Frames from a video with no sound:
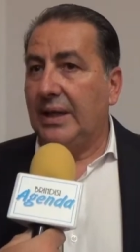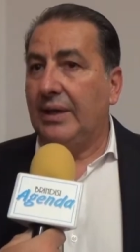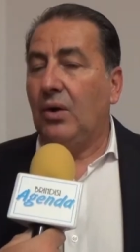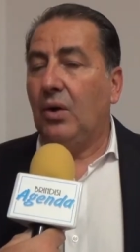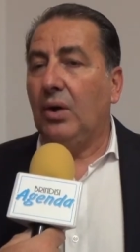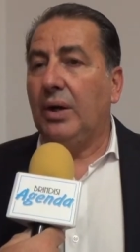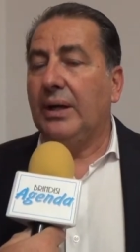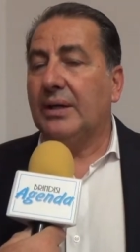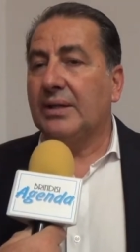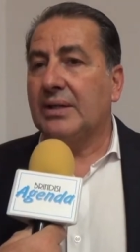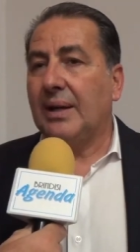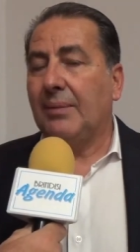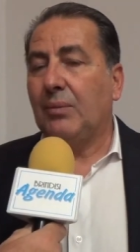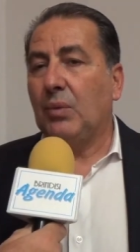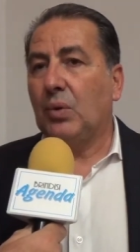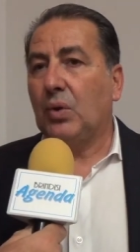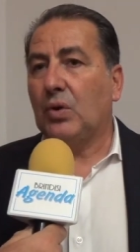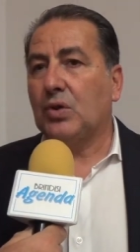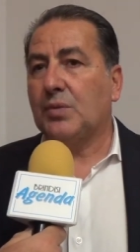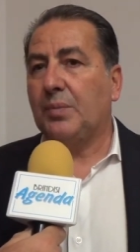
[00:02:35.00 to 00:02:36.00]
noi
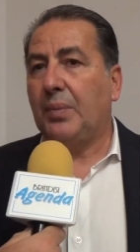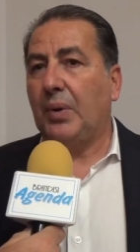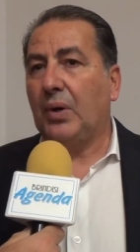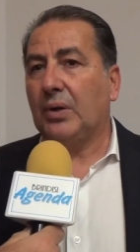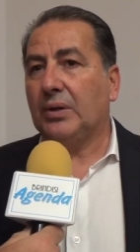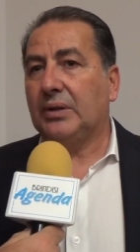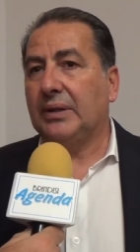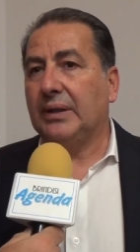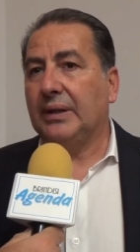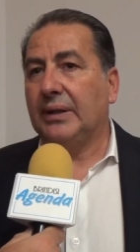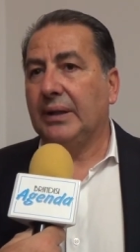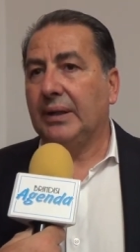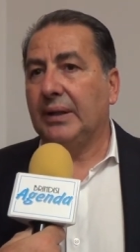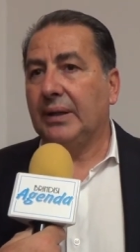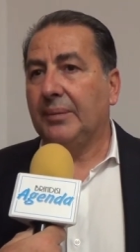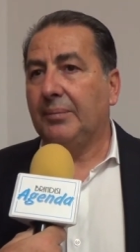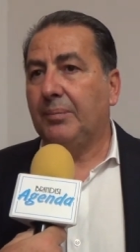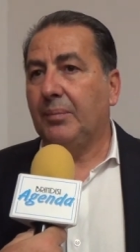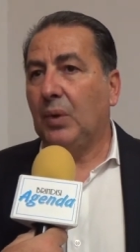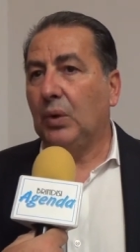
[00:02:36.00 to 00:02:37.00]
siamo uno sport
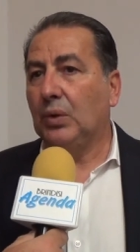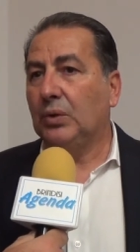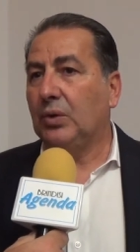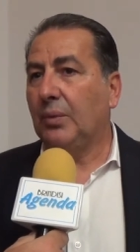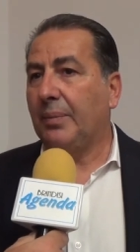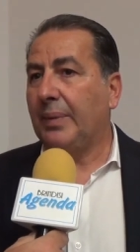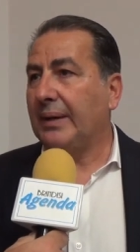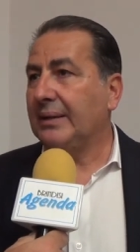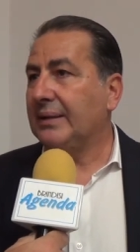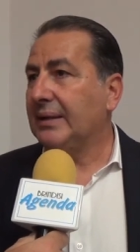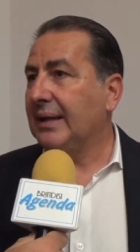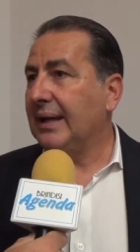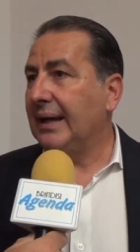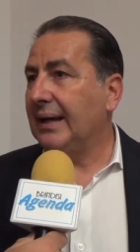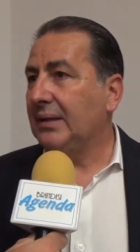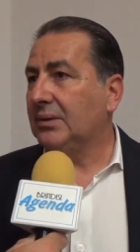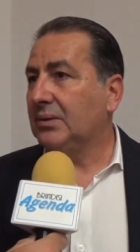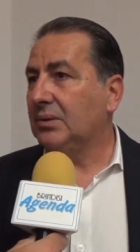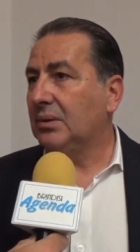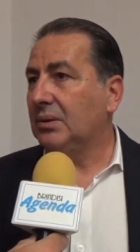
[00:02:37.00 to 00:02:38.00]
eh, molto
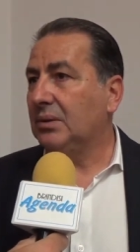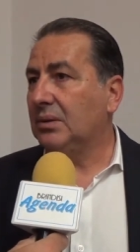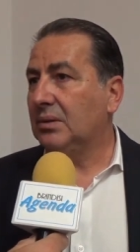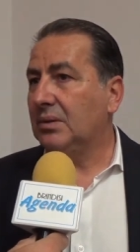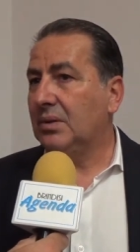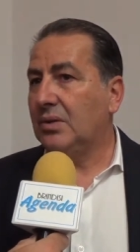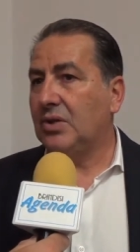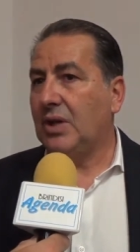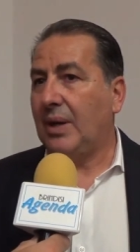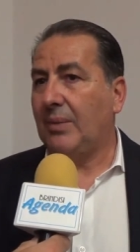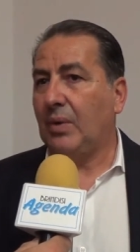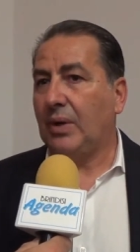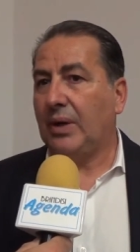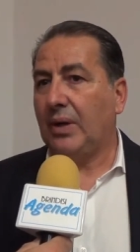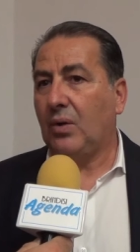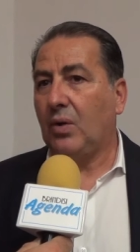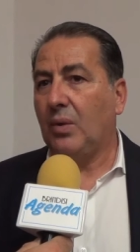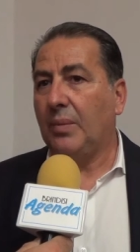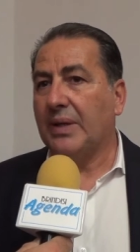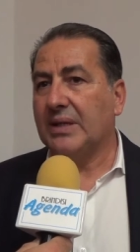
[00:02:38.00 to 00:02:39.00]
praticato, diciamo
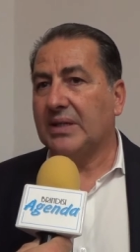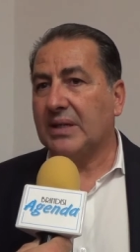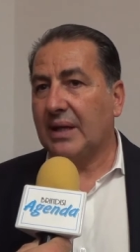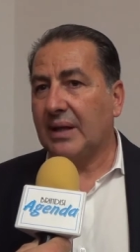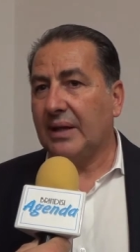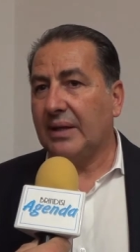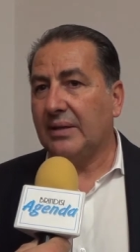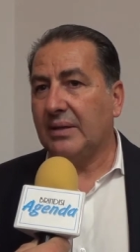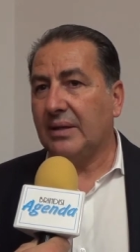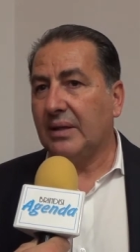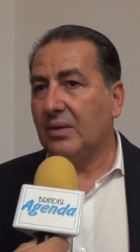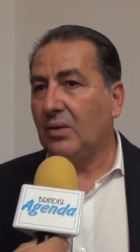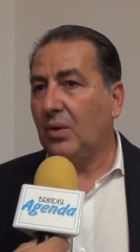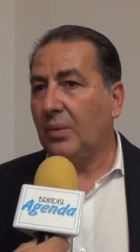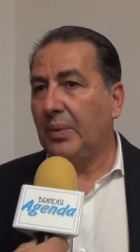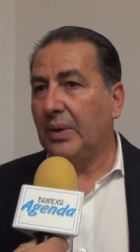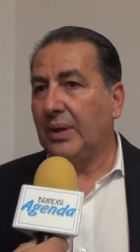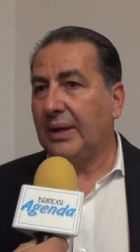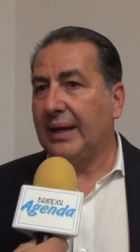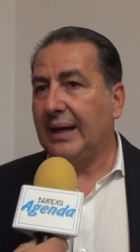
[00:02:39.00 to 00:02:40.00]
che come iscritti
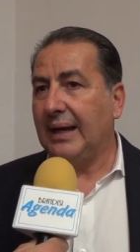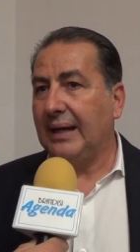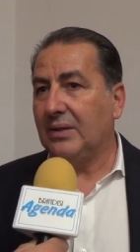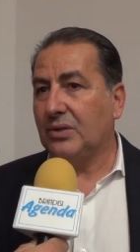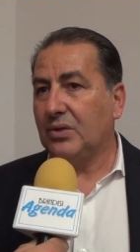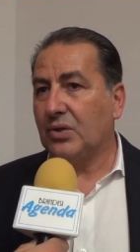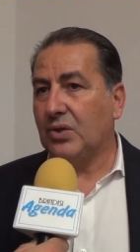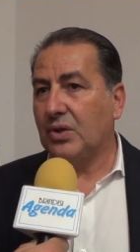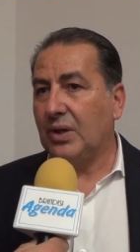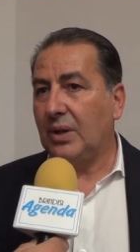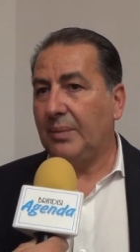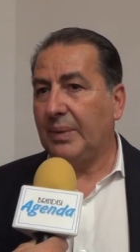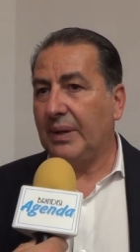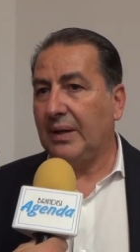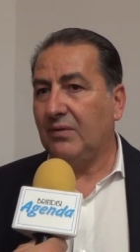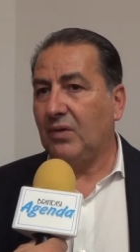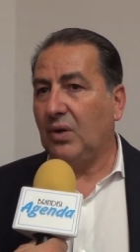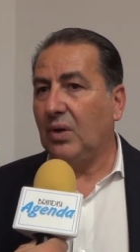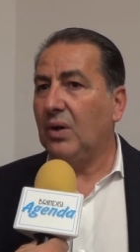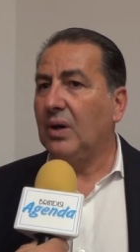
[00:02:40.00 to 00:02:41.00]
dopo il calcio c'è la
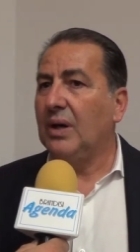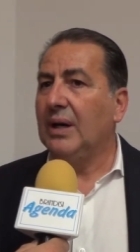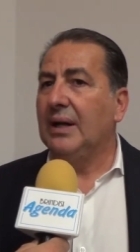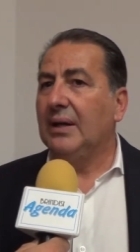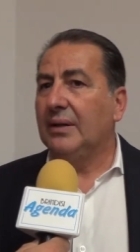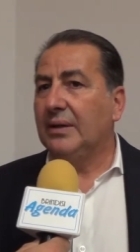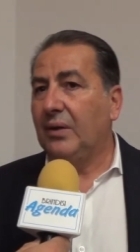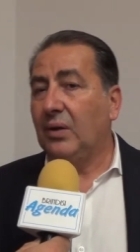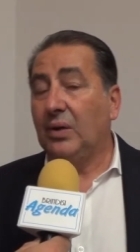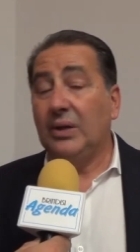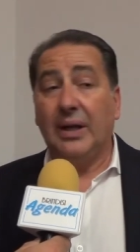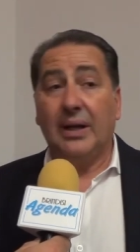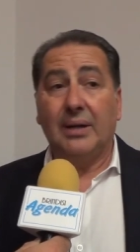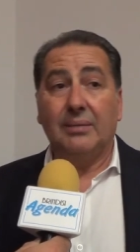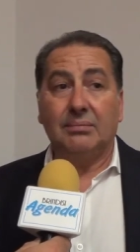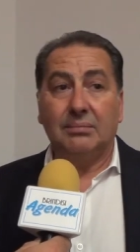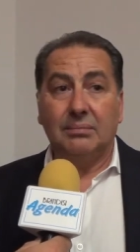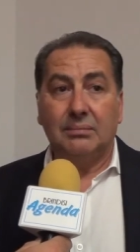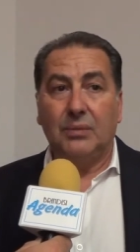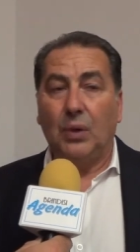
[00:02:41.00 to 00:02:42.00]
pallavolo, devo
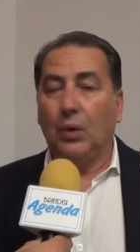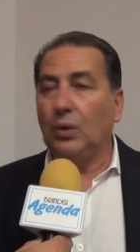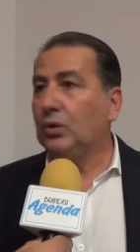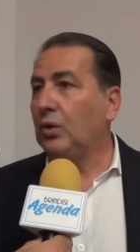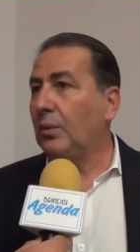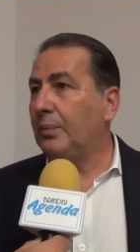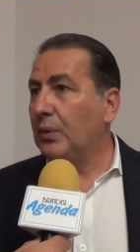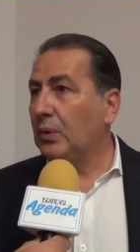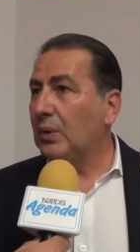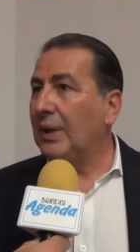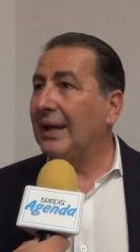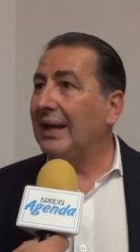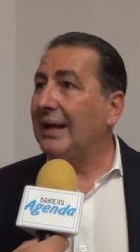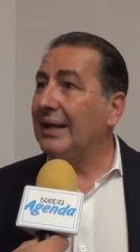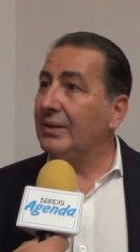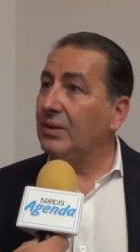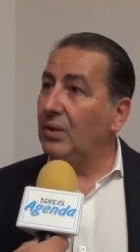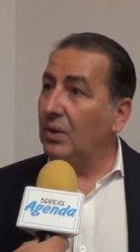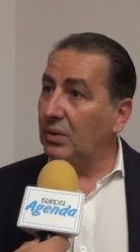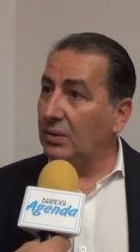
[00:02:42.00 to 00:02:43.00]
dire molto più
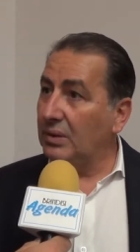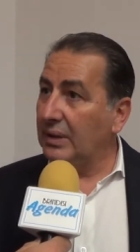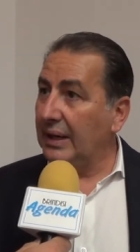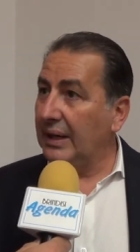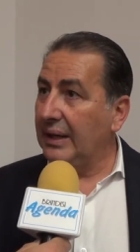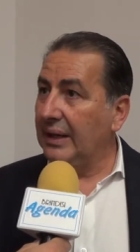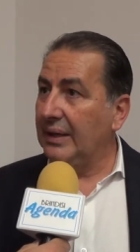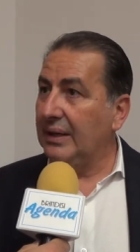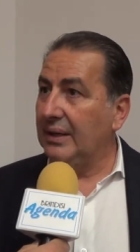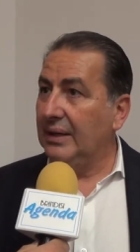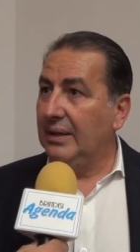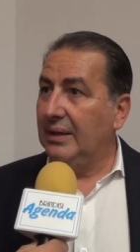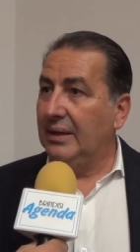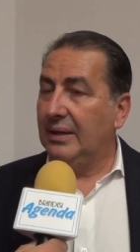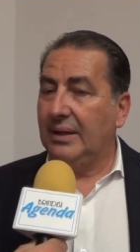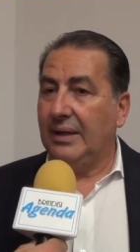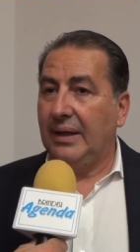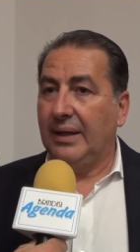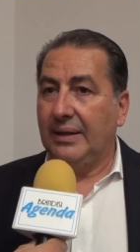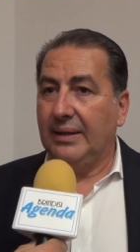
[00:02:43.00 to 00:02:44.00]
dalle donne
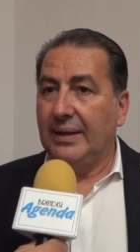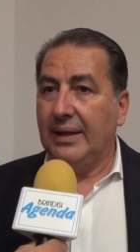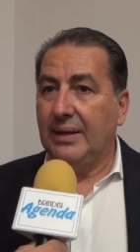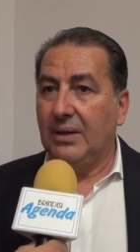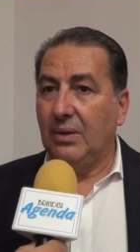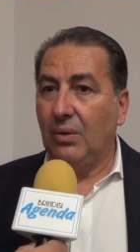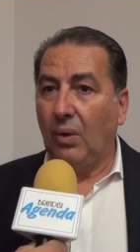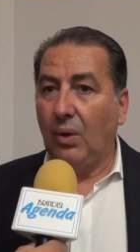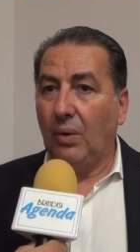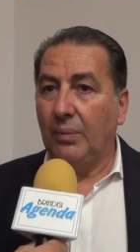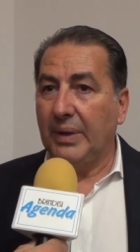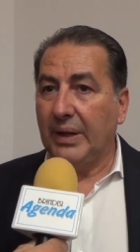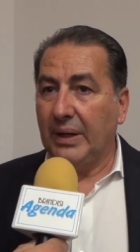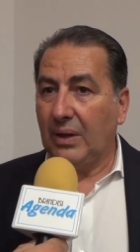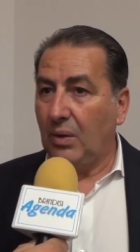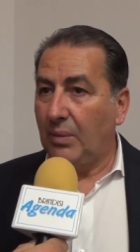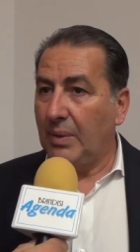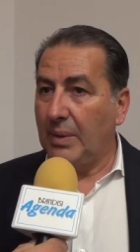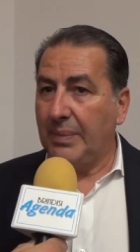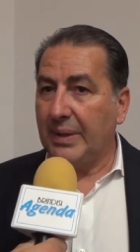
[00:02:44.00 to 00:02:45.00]
che dagli uomini
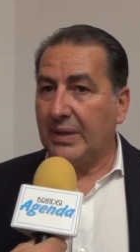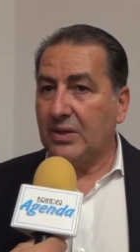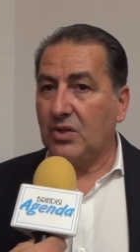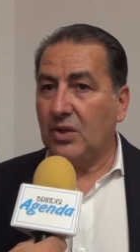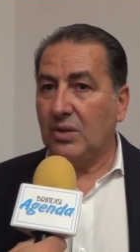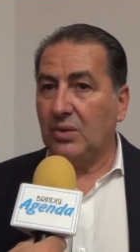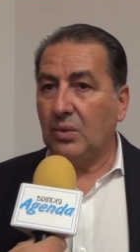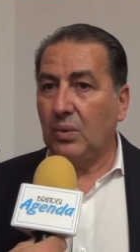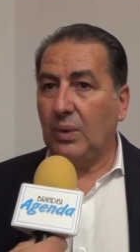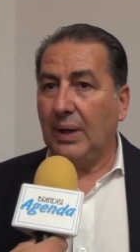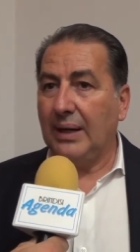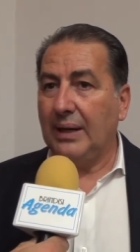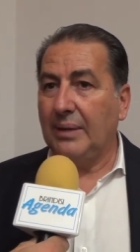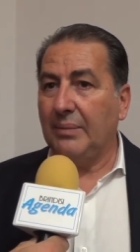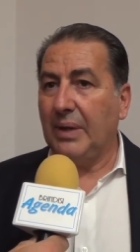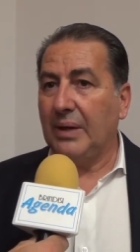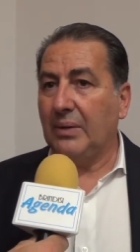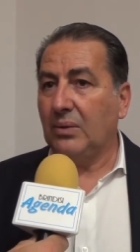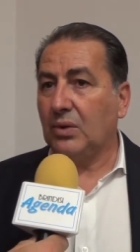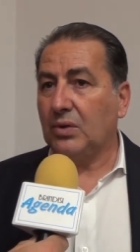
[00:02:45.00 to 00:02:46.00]
come percentuale,
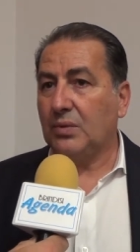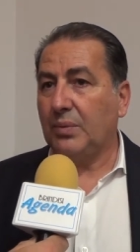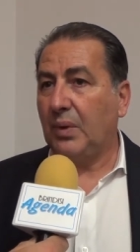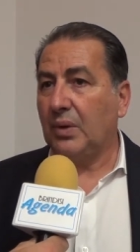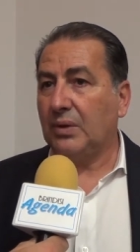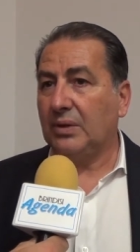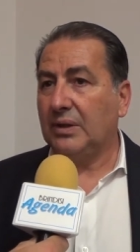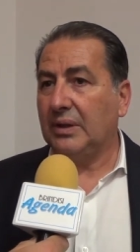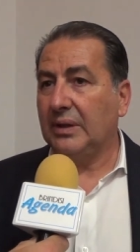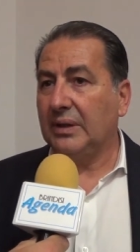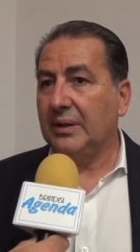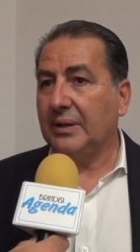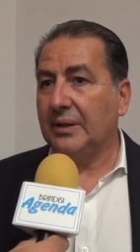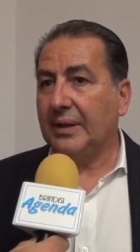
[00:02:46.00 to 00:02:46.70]
ma è uno sport eh,